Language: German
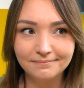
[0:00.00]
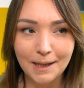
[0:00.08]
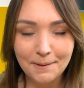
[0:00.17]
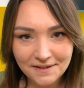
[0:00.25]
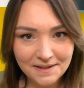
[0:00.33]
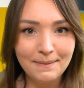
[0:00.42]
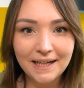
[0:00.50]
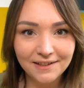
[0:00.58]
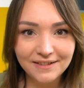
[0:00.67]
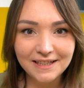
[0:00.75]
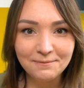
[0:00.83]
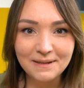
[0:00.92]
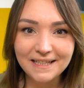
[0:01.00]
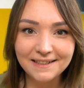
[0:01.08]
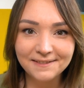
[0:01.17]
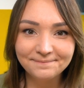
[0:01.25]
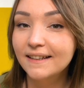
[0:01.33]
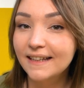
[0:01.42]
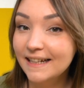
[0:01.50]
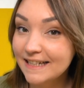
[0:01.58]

Aber was machen wir denn mit denen? Ja,